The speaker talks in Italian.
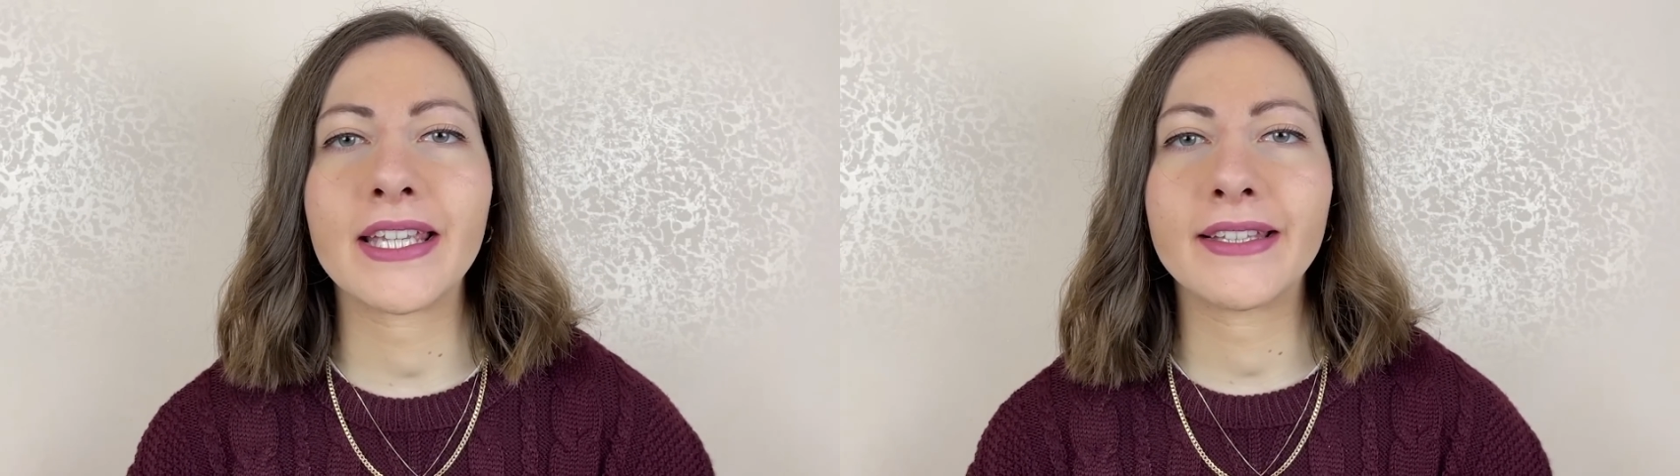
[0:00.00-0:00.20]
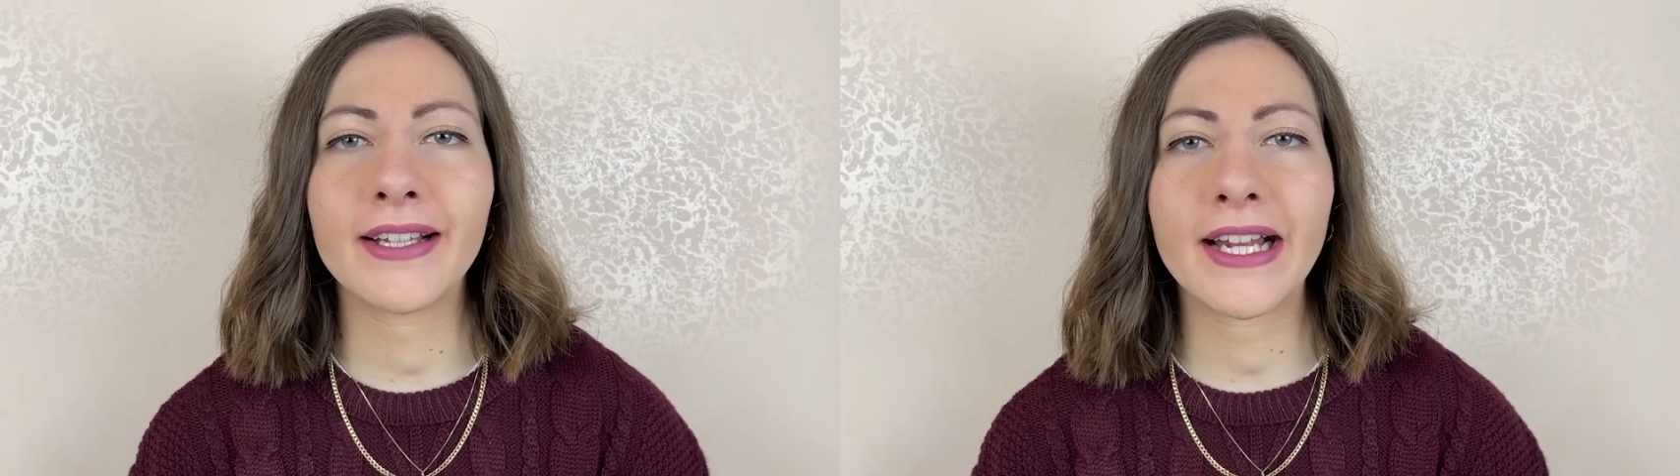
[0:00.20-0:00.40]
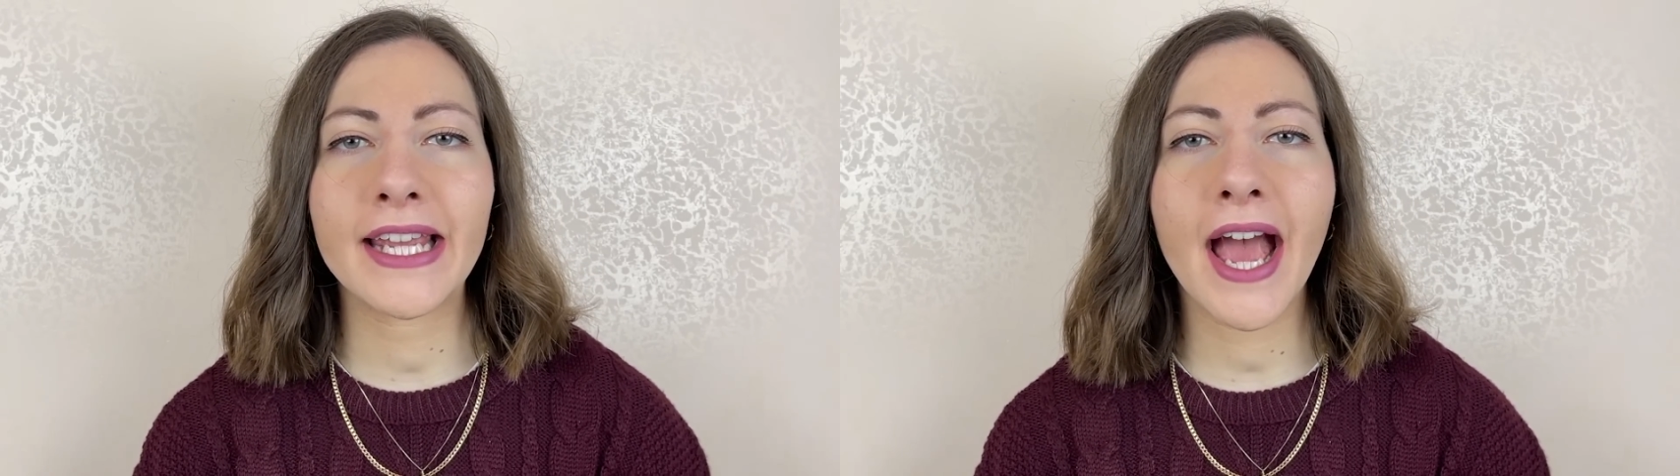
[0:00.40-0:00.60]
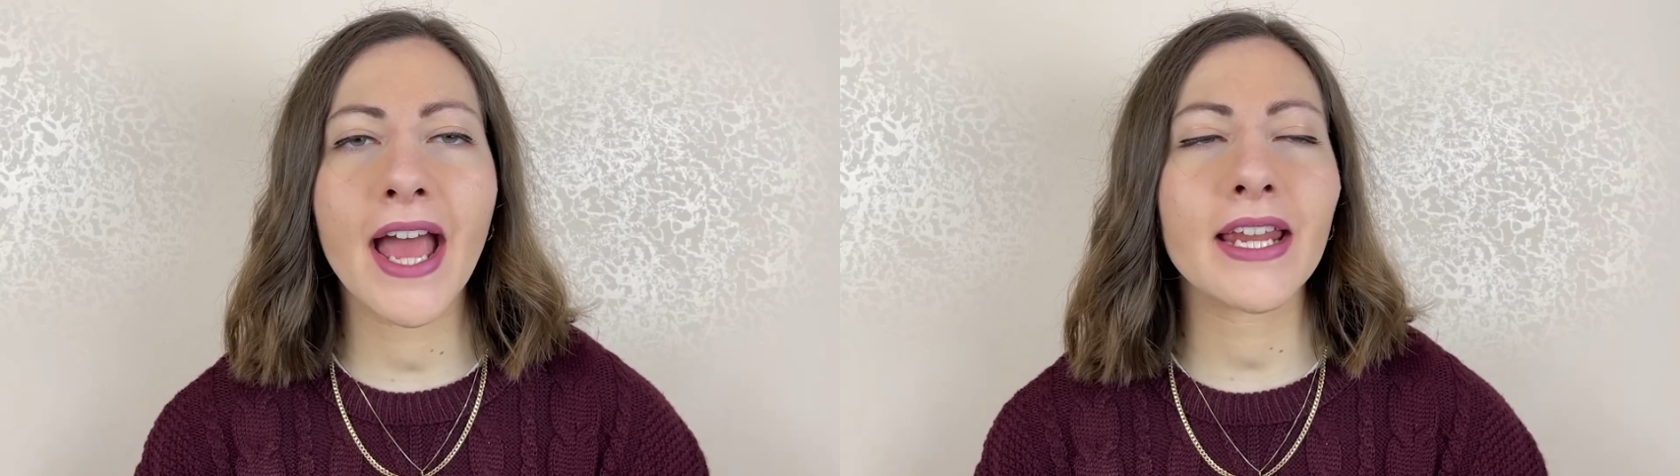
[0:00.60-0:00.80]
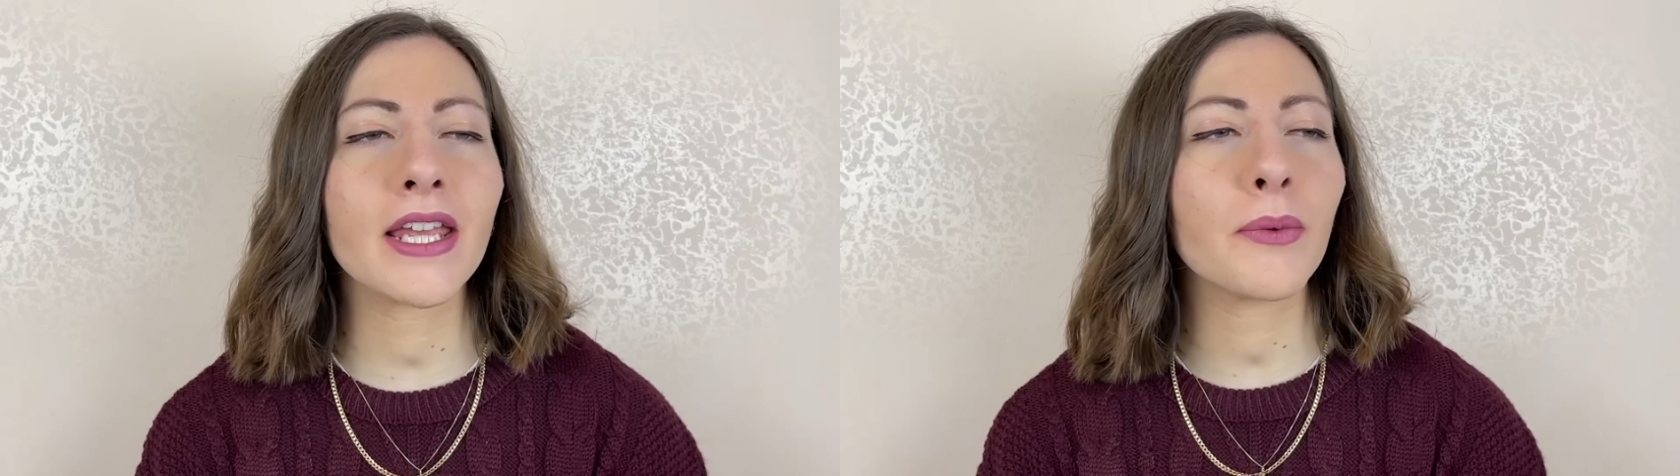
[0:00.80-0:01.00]

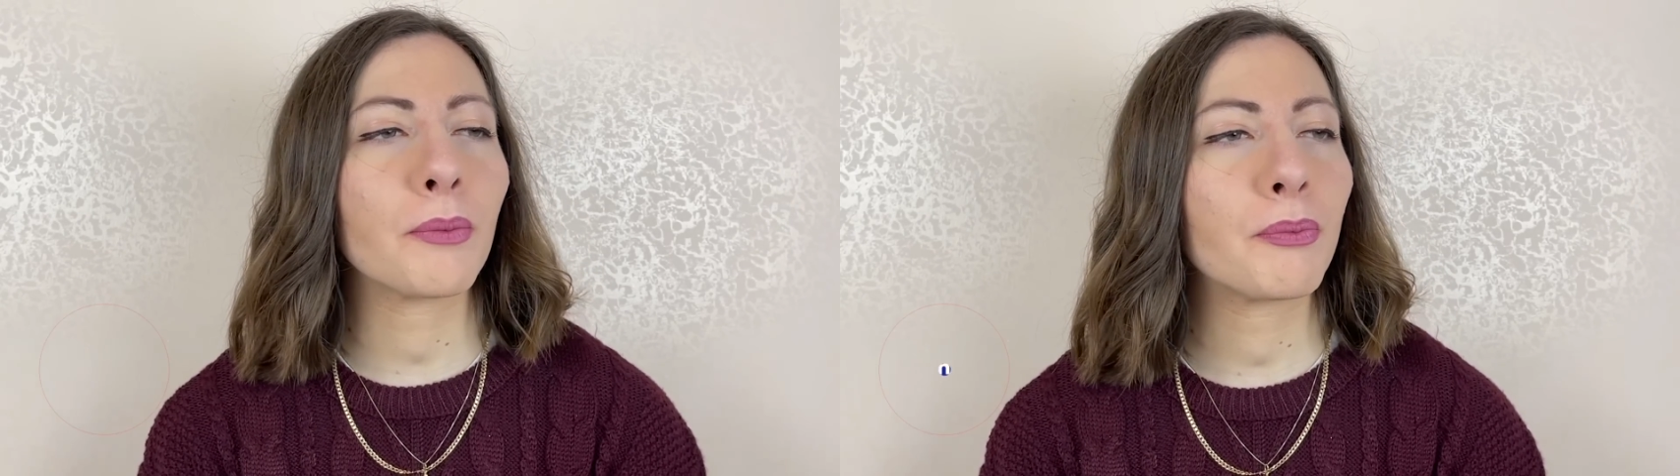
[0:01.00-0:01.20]
italiani